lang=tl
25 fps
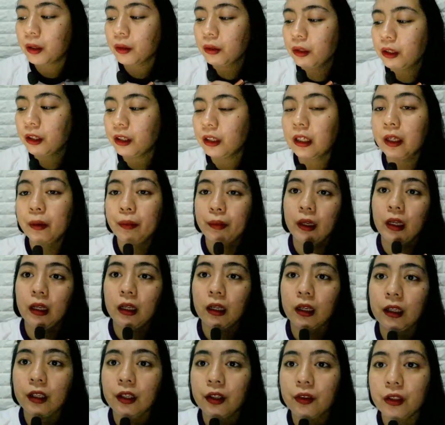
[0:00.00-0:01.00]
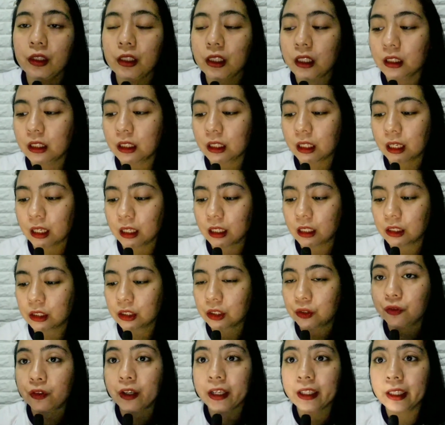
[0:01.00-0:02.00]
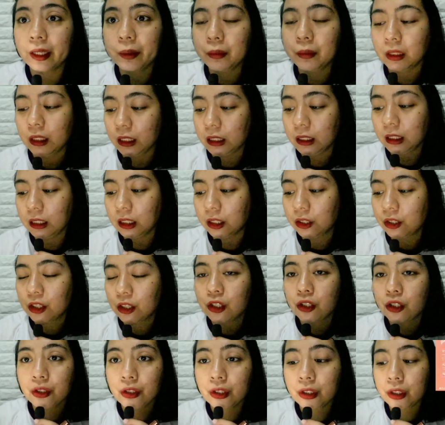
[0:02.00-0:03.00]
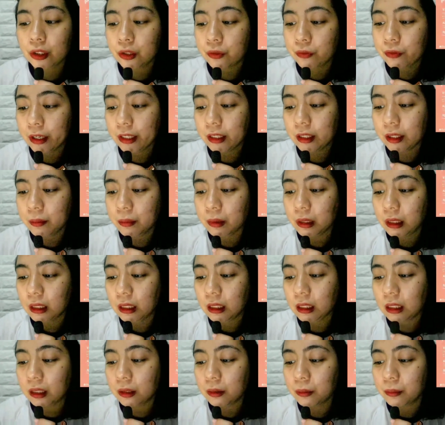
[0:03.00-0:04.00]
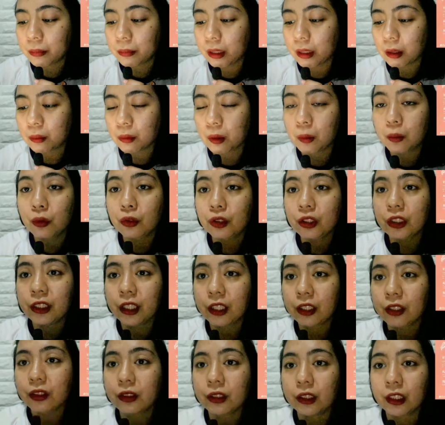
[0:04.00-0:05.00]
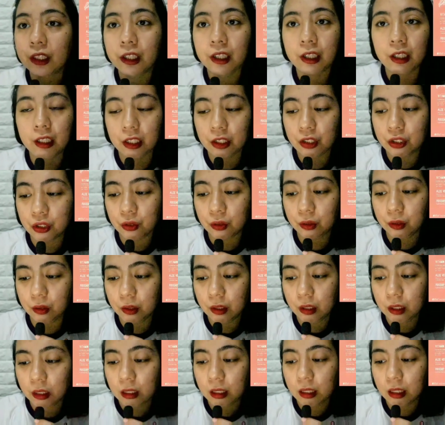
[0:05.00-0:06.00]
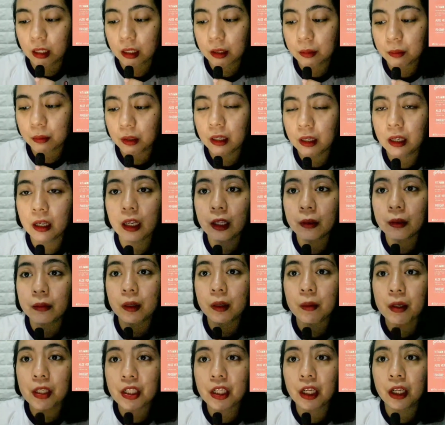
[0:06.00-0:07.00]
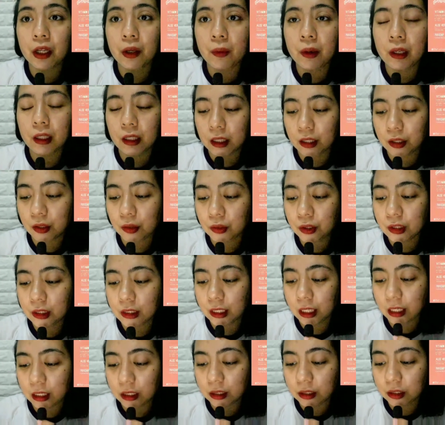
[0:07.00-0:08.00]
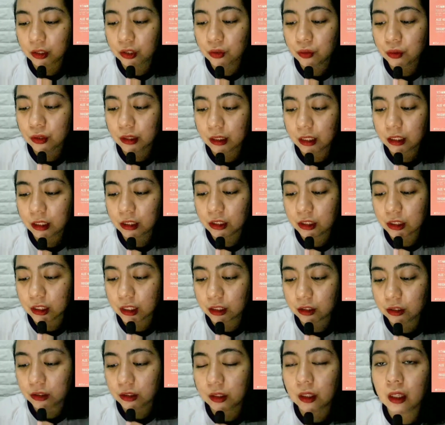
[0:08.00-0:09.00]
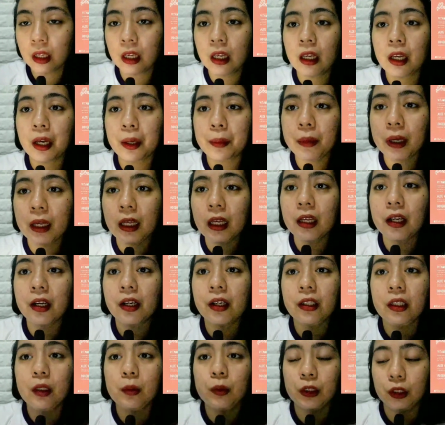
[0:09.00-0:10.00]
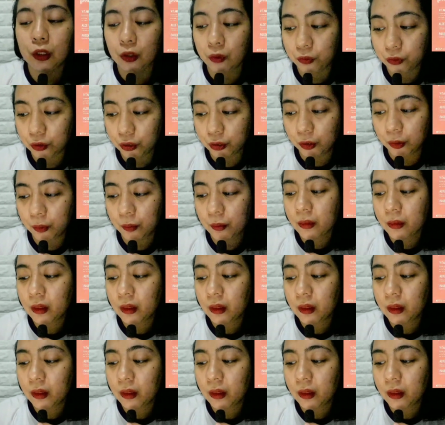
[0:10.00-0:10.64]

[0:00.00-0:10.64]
powder lip ink, ang ingredients niya is vitamin E. Vitamin E, para maboost niya yung circulation and mag-help na mag-generate ng new skin, new skin cells, making our lips softer.